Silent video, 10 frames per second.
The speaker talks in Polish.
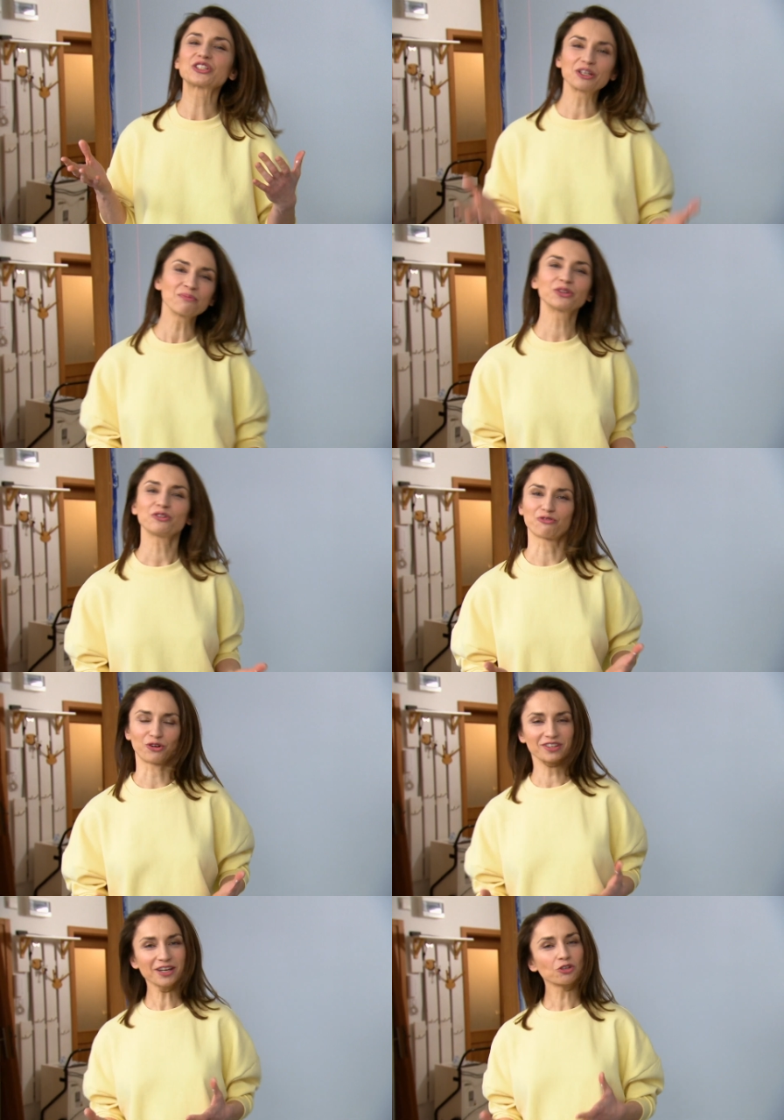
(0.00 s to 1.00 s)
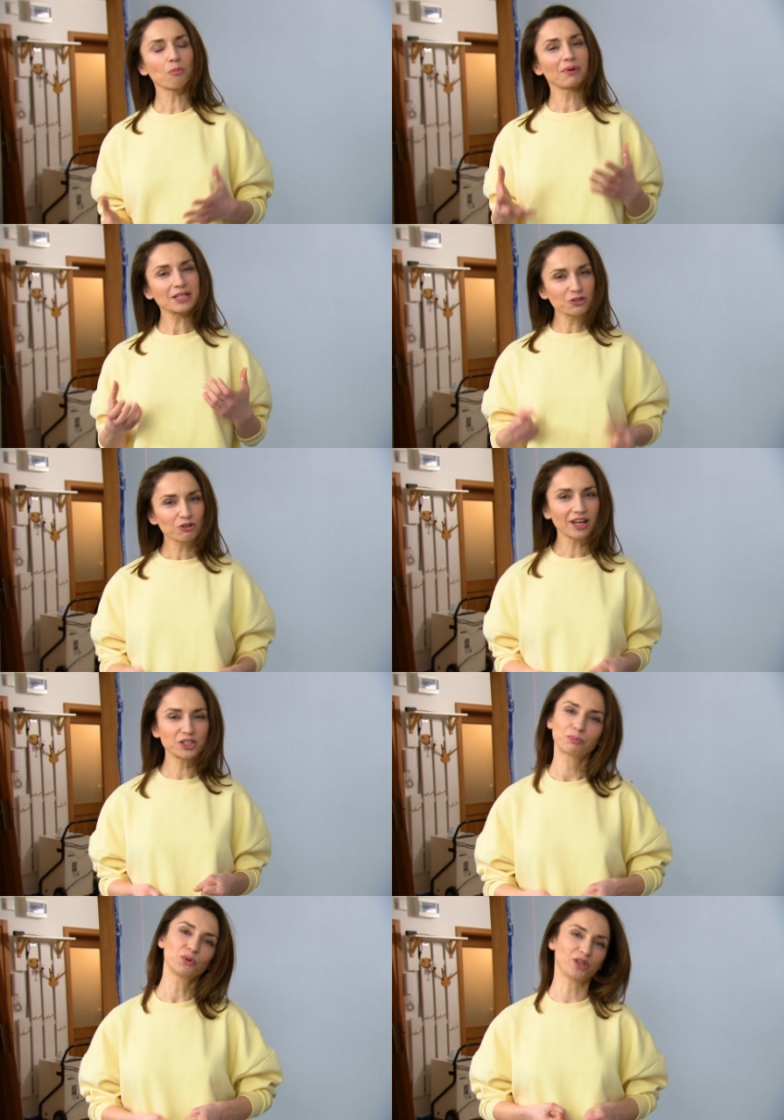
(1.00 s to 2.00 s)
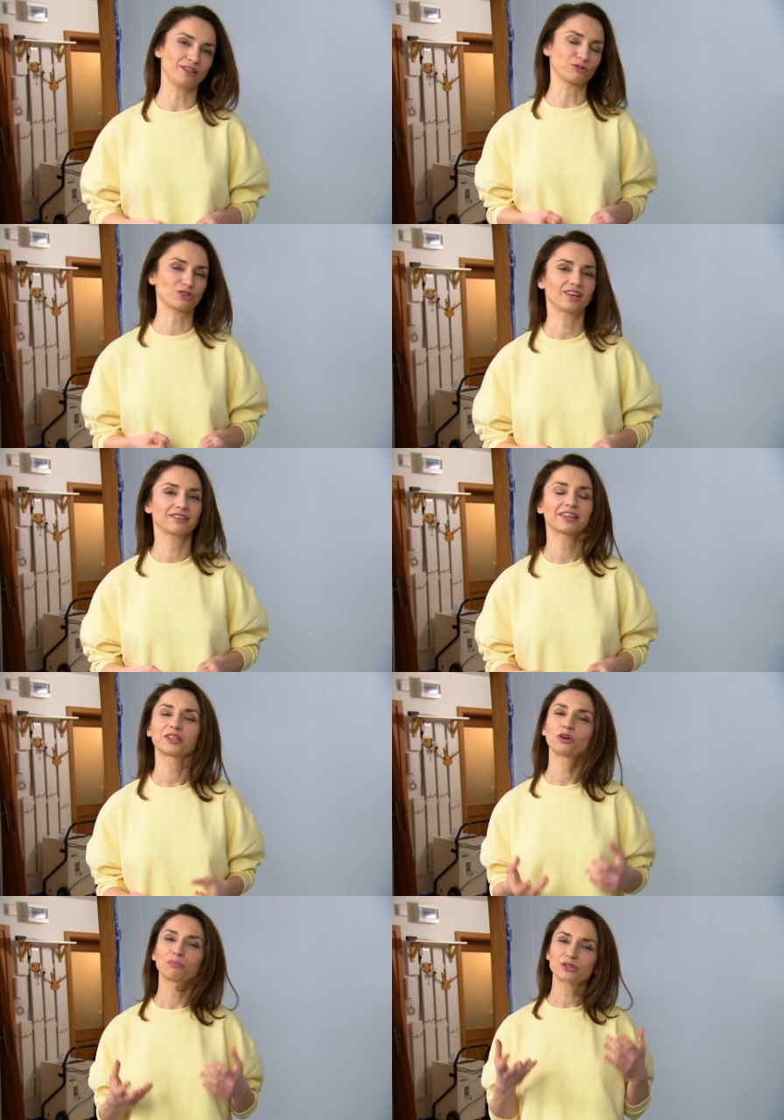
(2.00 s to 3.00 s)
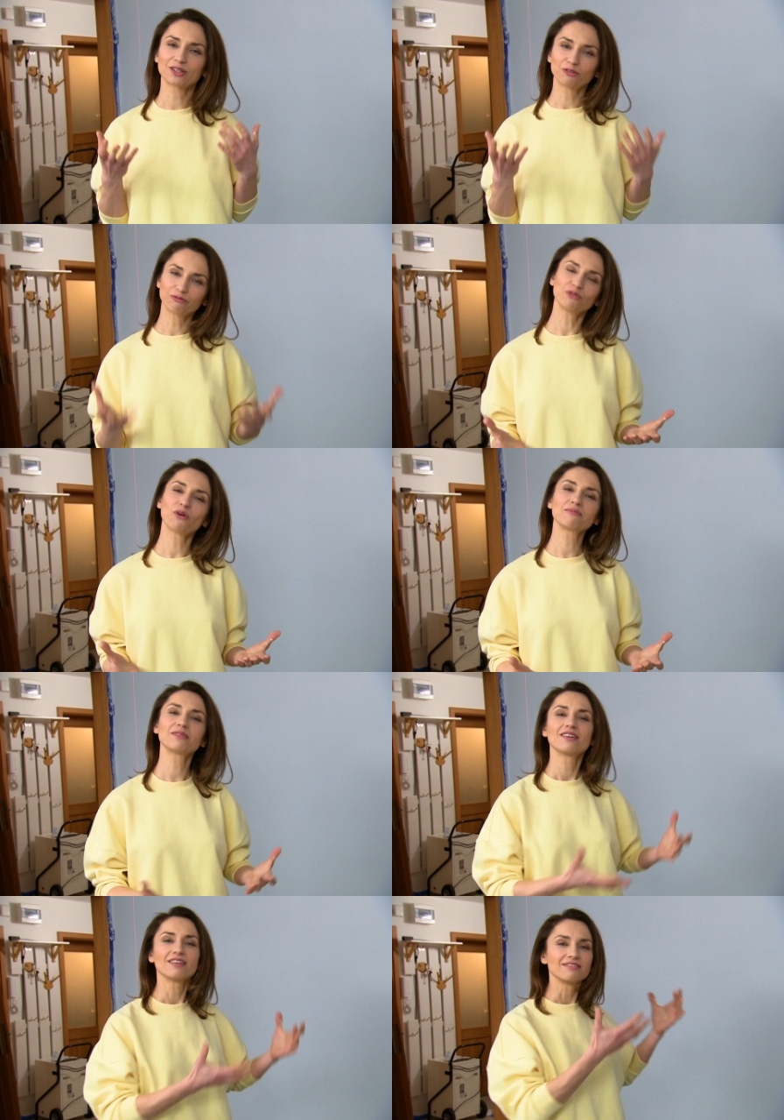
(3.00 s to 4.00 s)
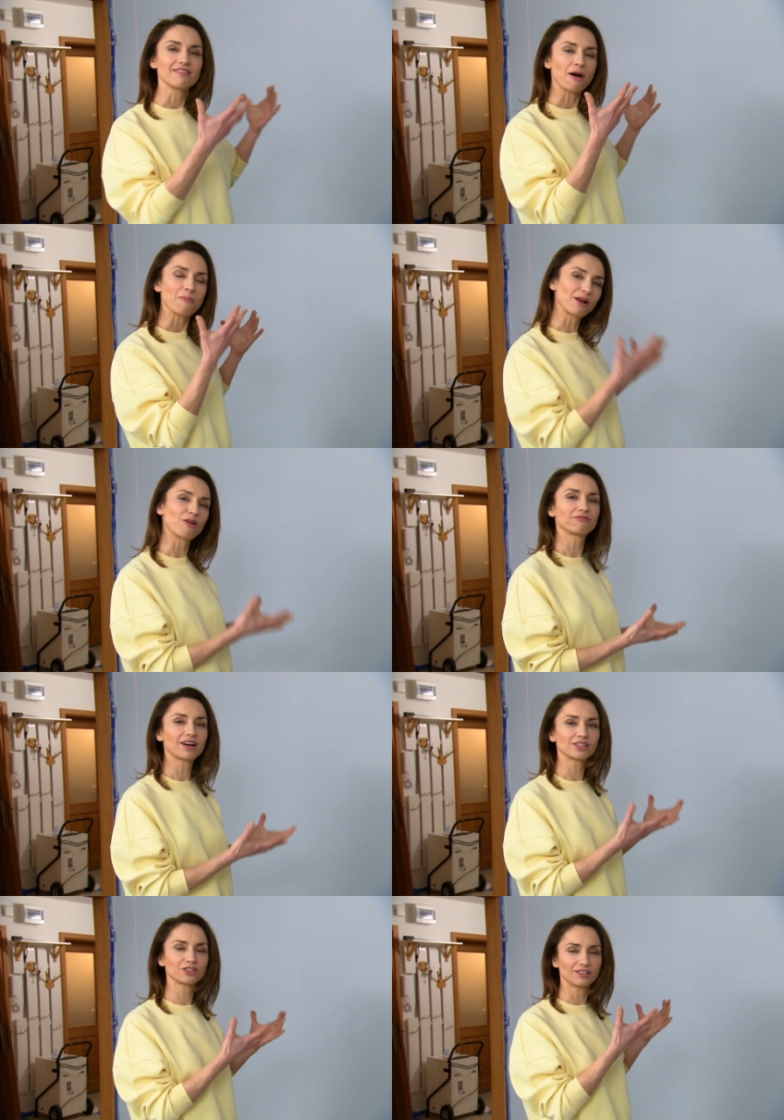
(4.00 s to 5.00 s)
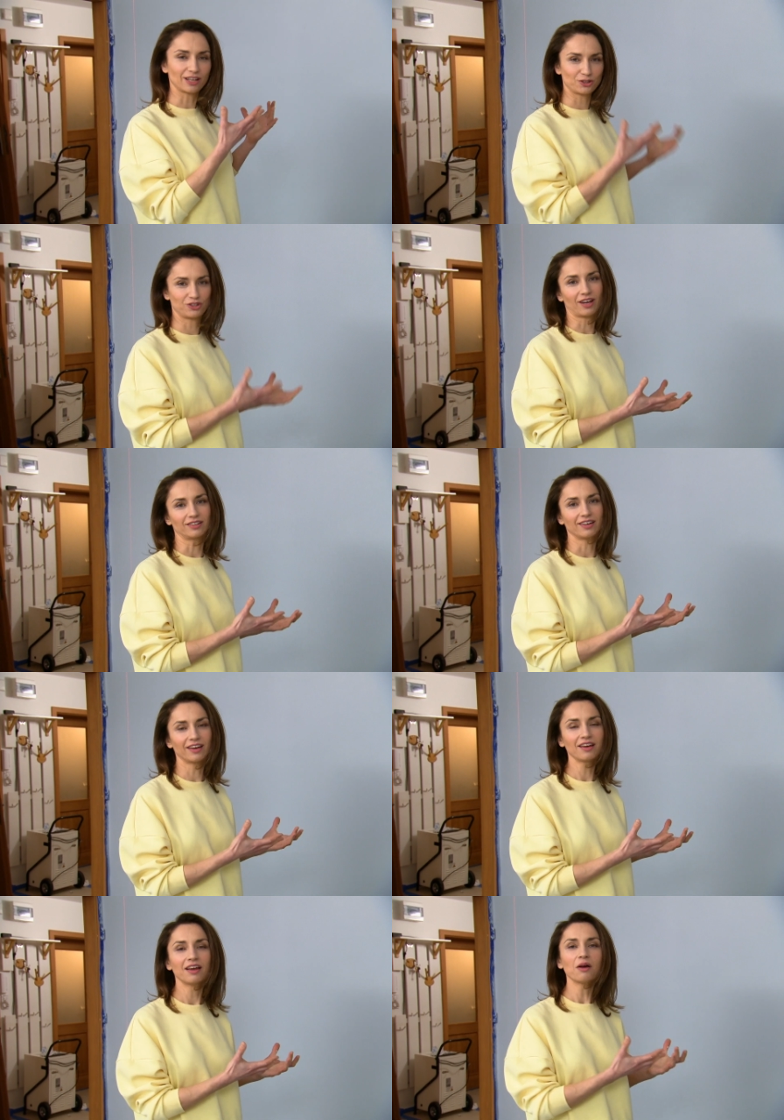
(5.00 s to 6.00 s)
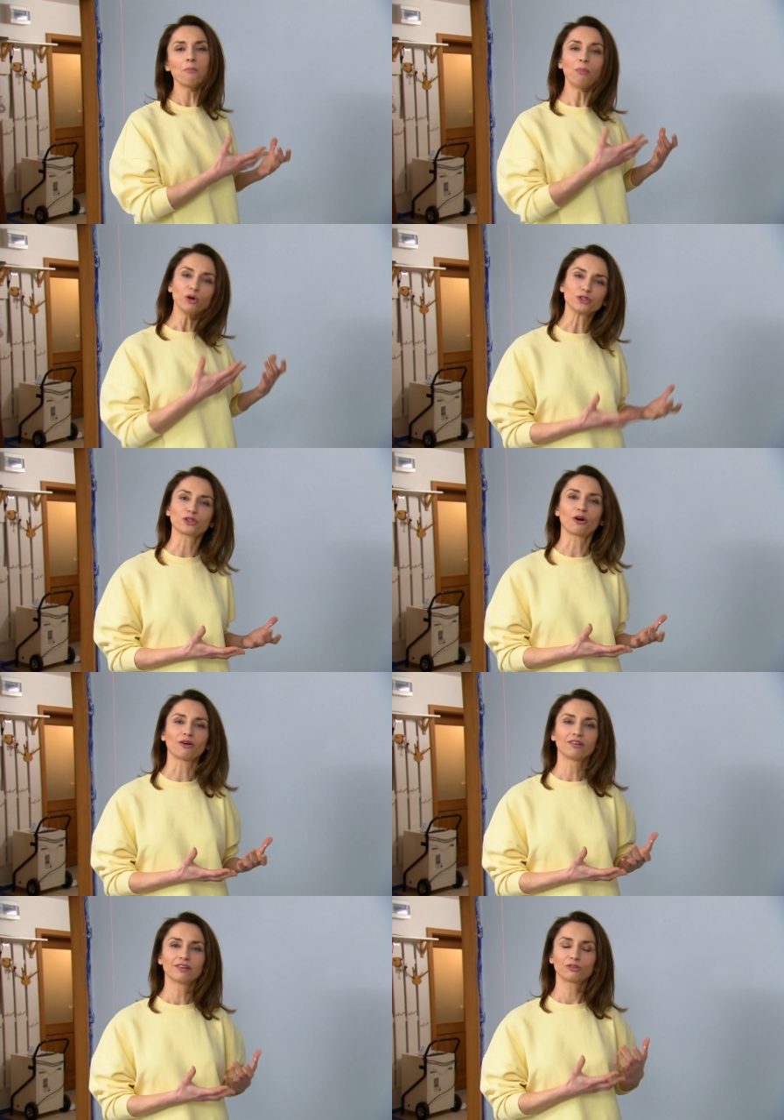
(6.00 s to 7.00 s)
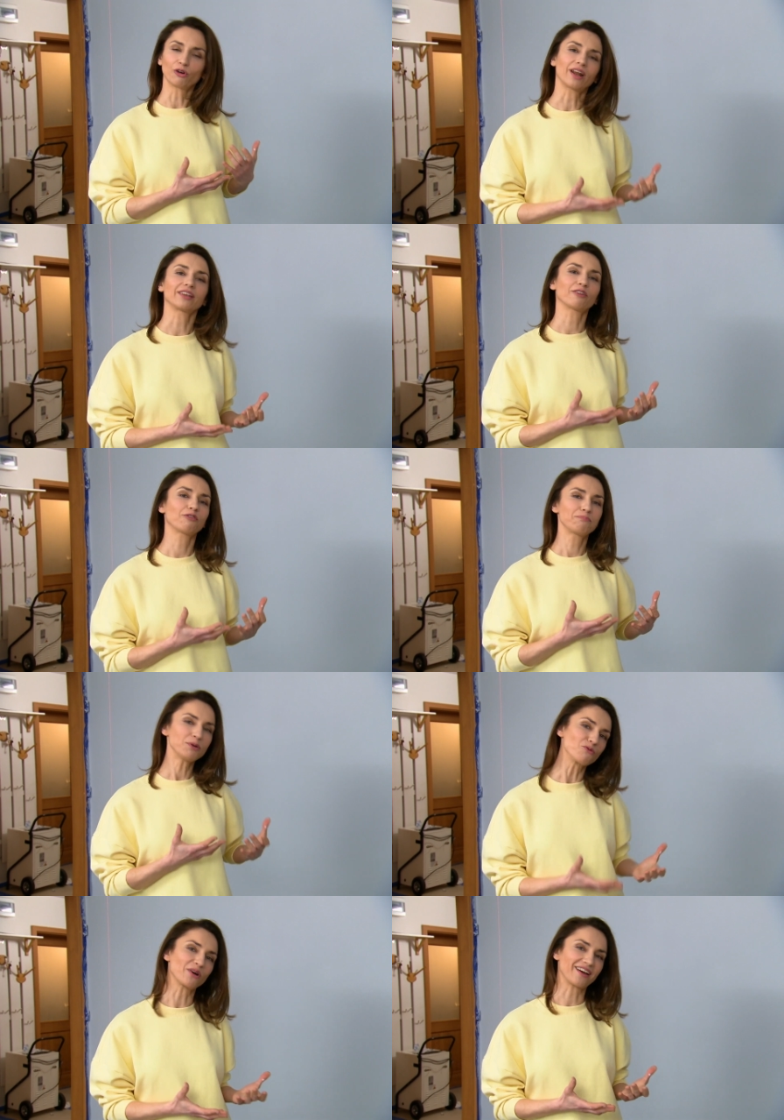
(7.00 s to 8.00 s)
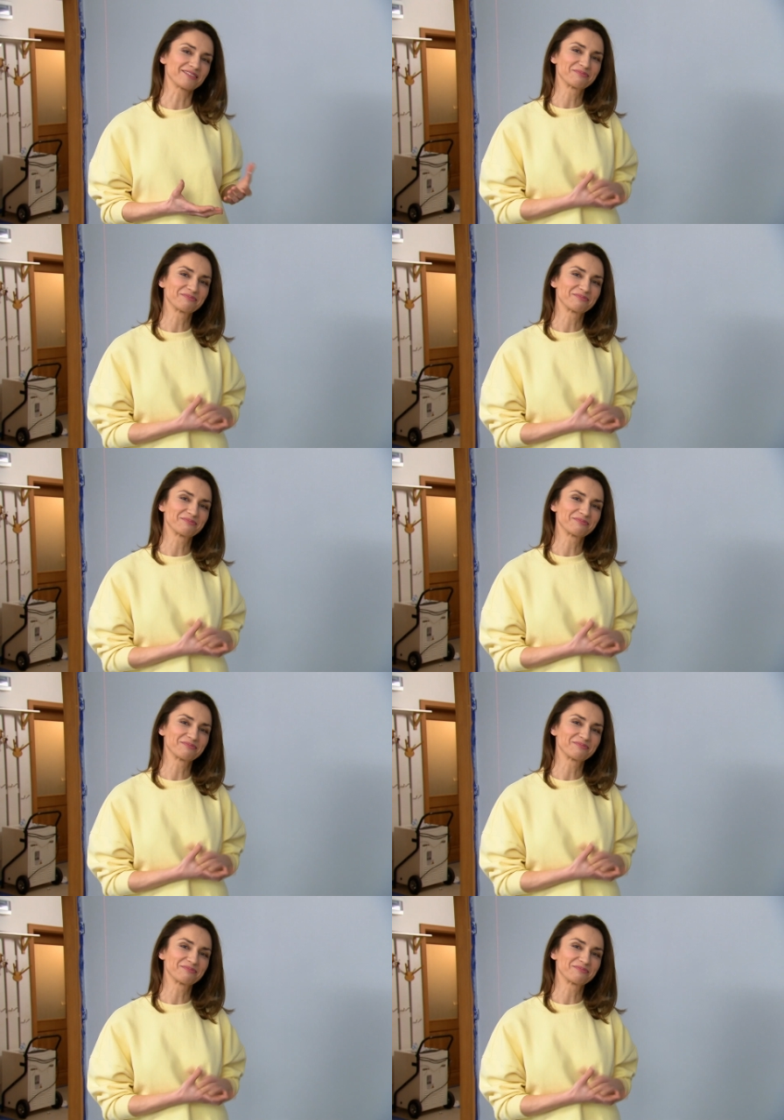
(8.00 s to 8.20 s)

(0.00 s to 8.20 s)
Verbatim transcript: Szymon i Wojtek to pasjonaci piłki nożnej, dlatego postanowiłam namalować na ścianie boisko do grania w piłkę.